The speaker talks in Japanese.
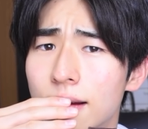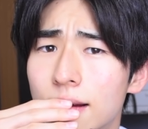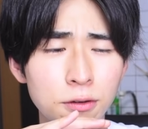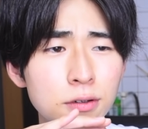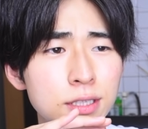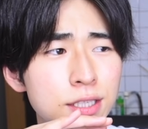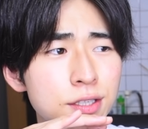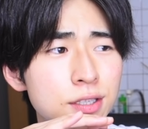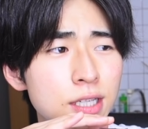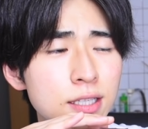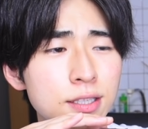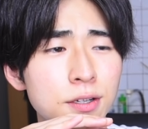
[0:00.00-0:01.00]
あ当時
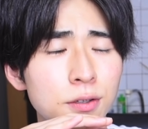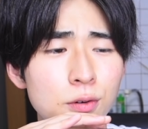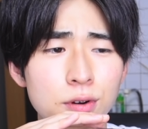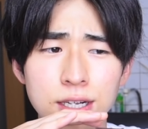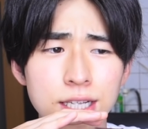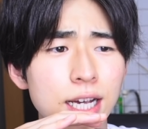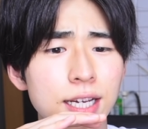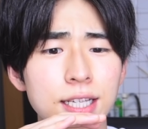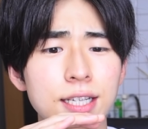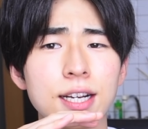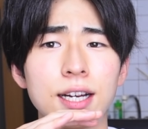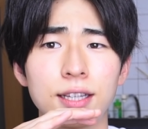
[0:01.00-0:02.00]
中学生の頃は理解
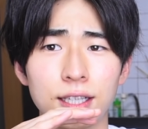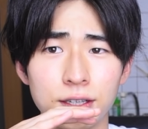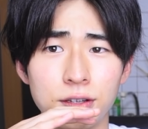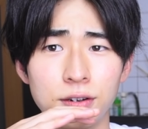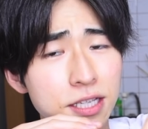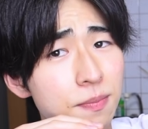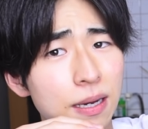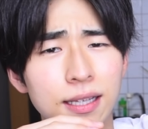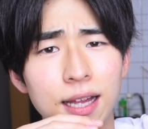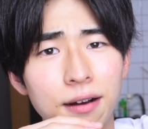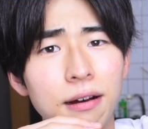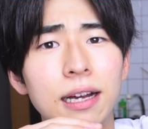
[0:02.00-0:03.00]
できなかったけど、今
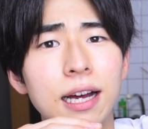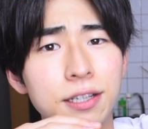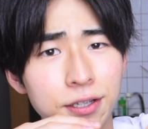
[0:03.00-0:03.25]
ならわかる